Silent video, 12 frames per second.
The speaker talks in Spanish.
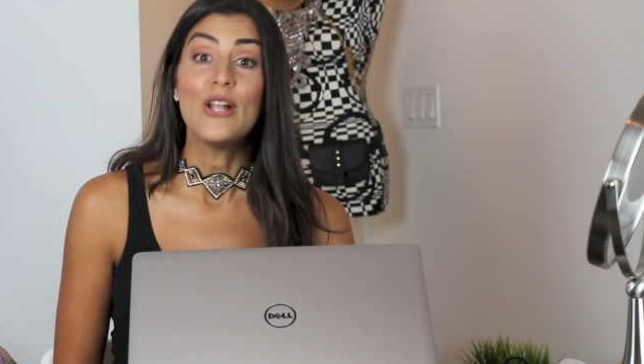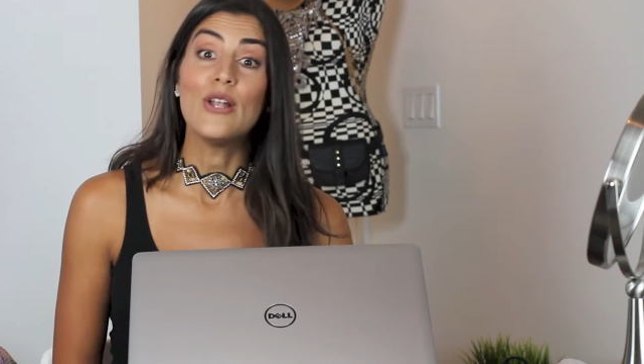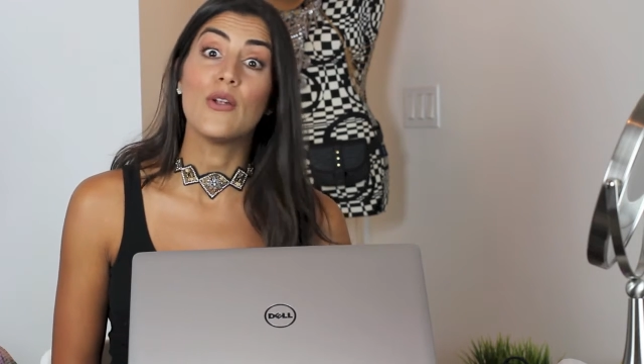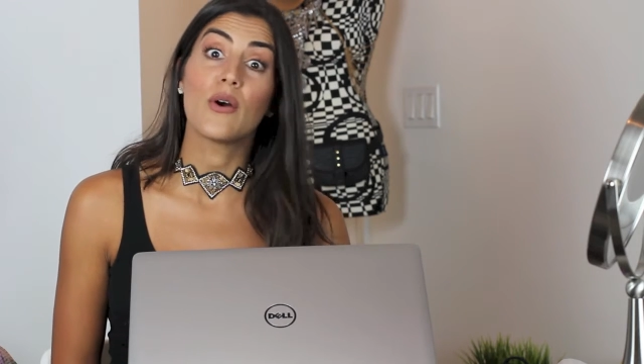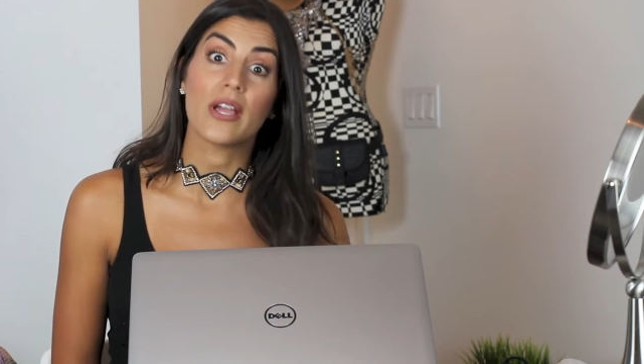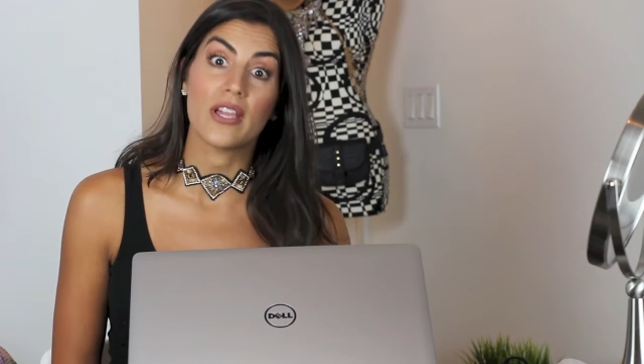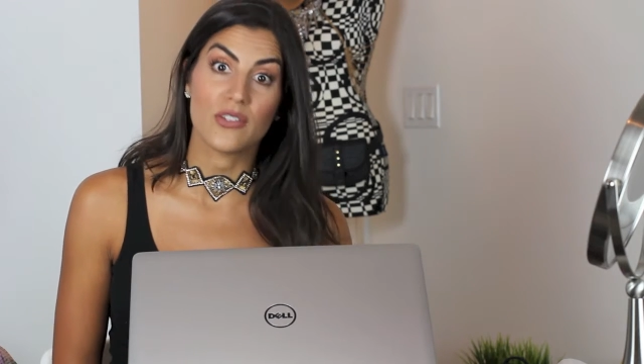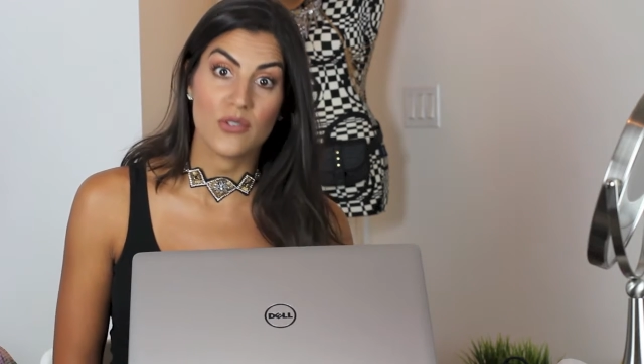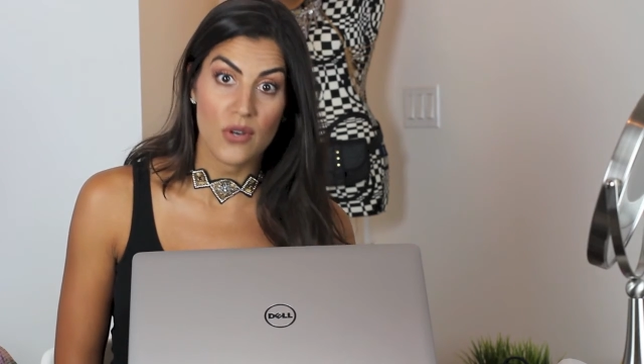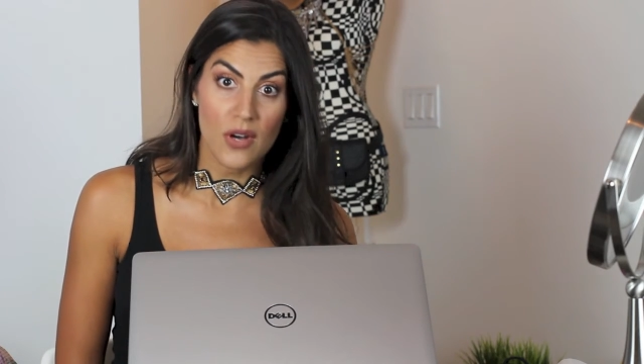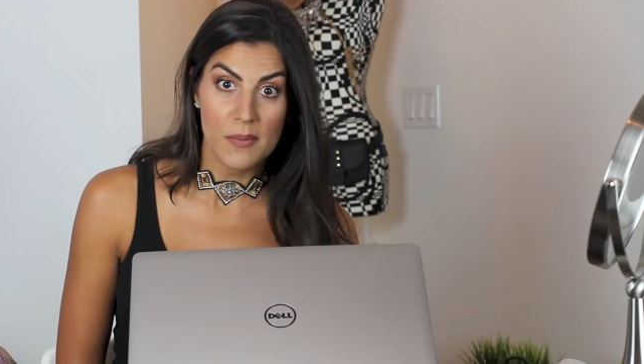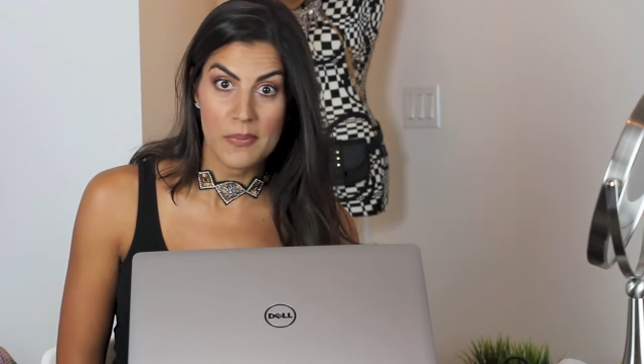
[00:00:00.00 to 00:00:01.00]
lo que
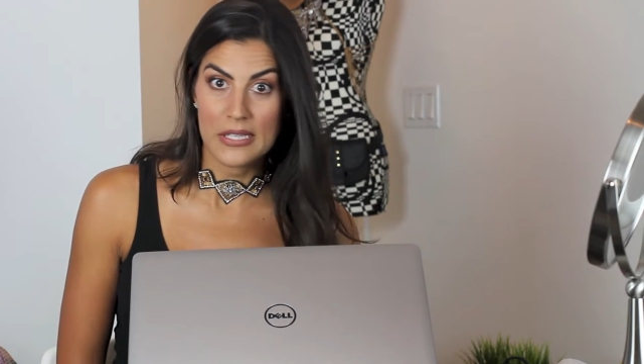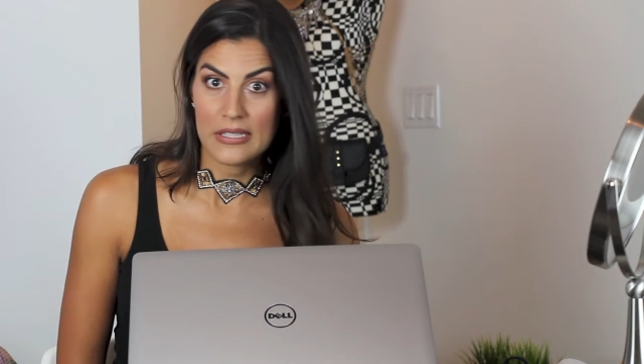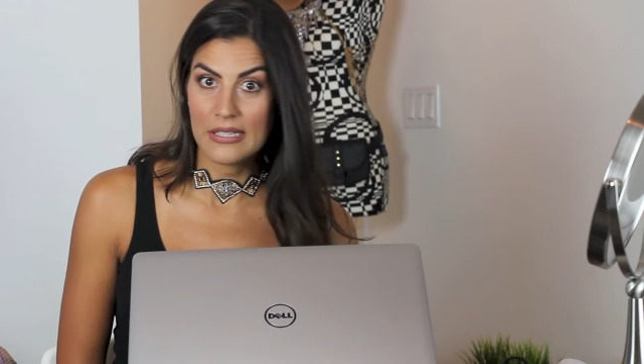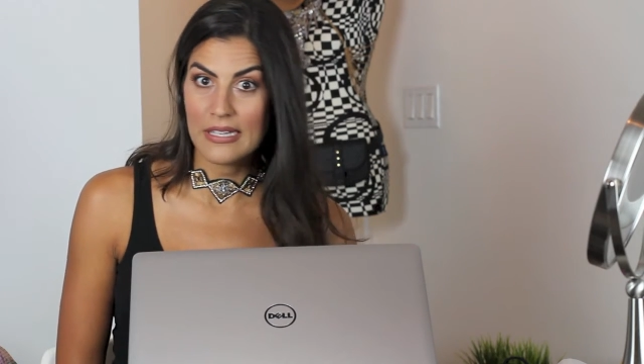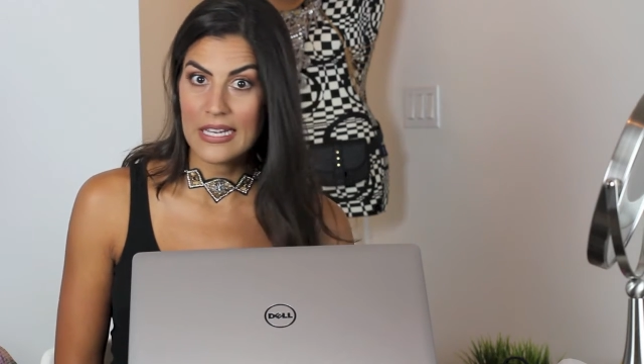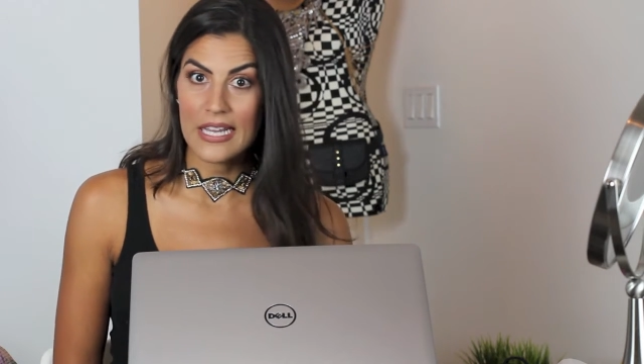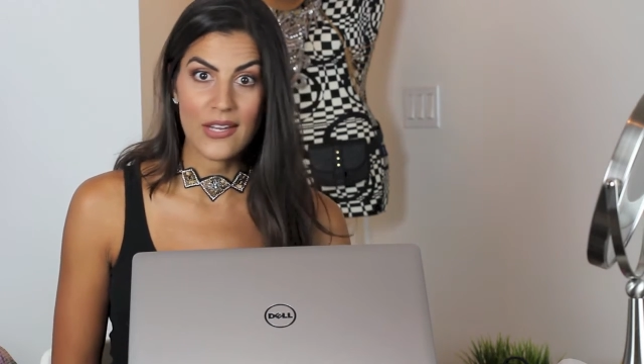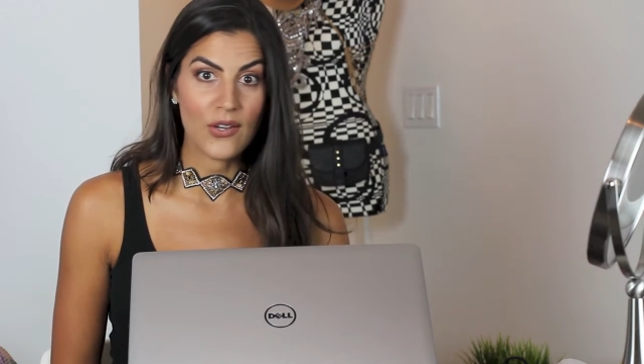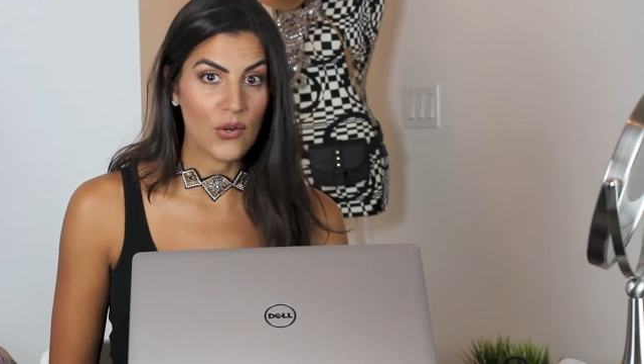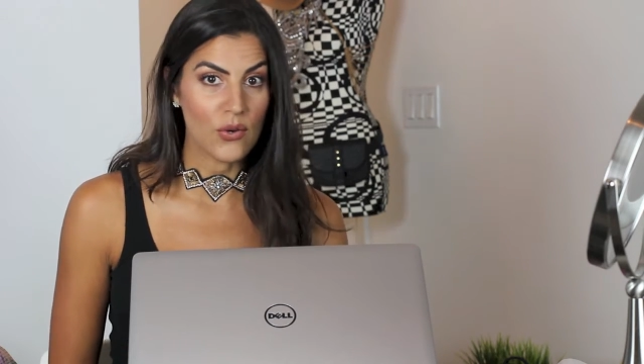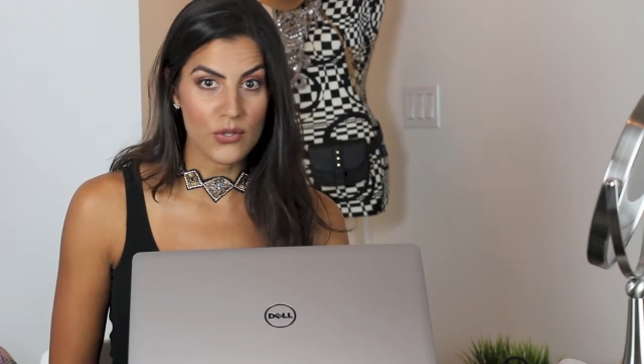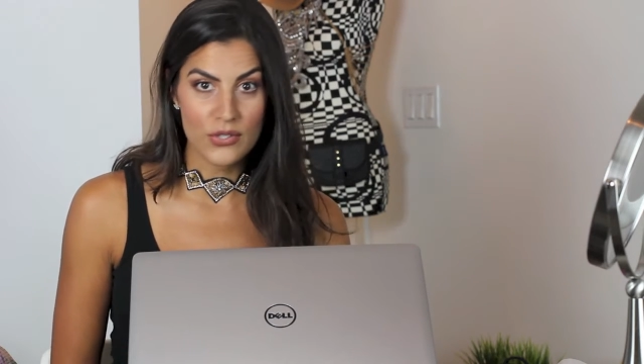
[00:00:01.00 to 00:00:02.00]
yo aprendí que
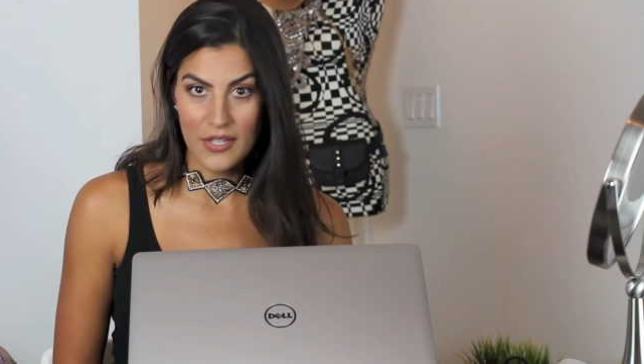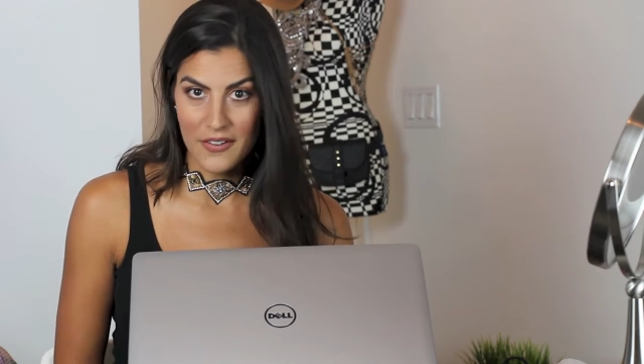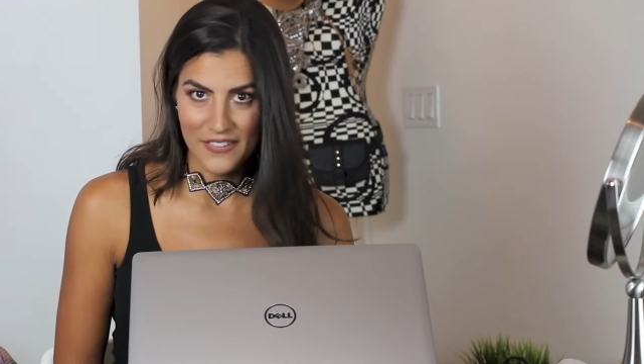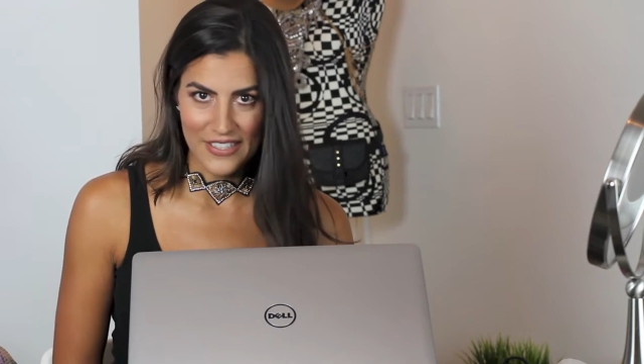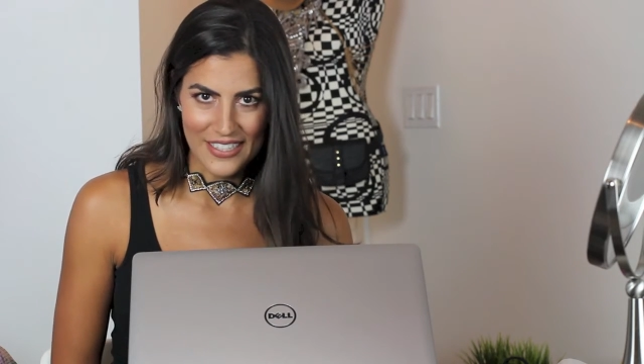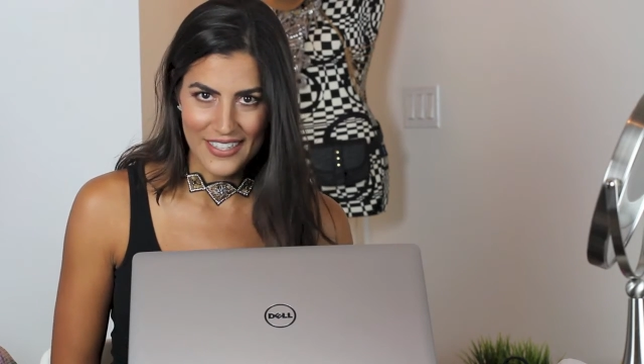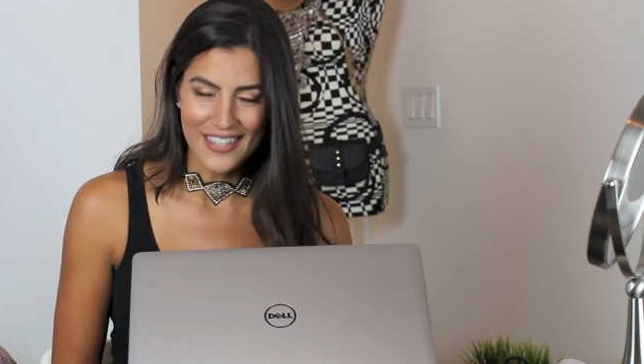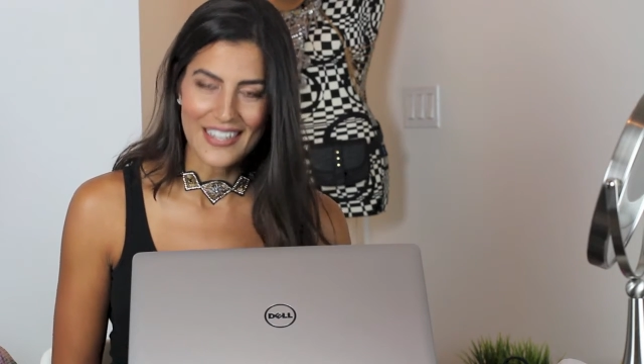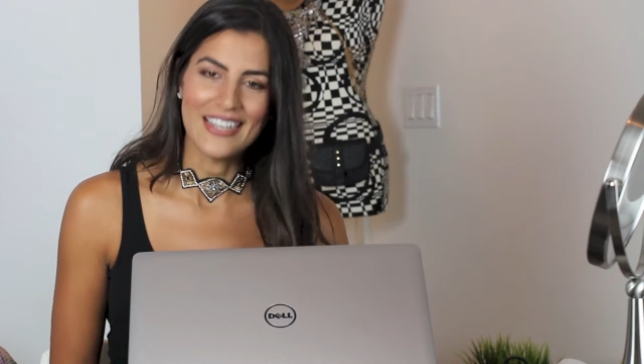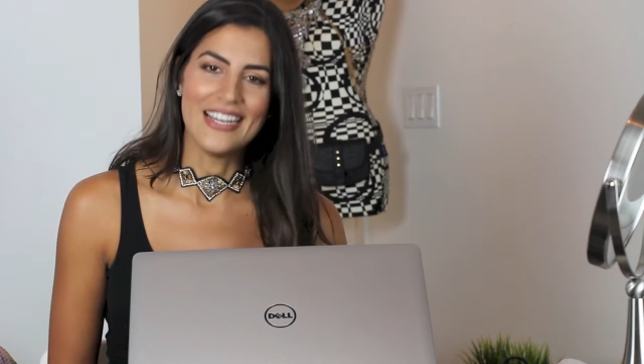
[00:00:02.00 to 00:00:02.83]
no sabía